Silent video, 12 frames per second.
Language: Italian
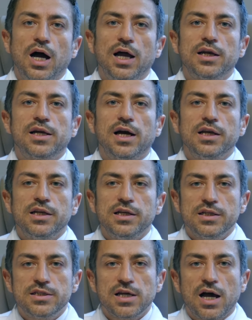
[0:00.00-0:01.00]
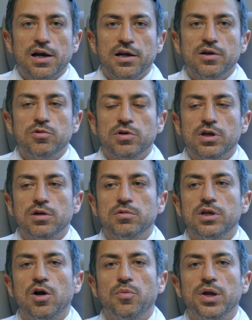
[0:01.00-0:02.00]
alcalinizzare le urine,
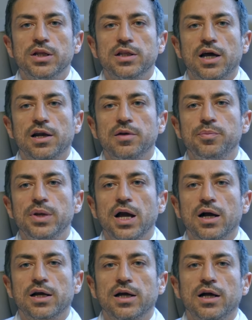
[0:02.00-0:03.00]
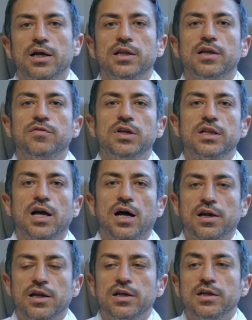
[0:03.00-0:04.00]
quindi aumentare il pH ed
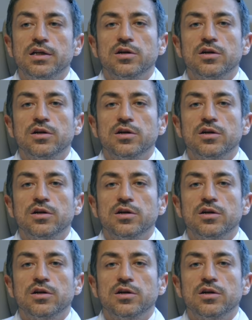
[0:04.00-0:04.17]
evitare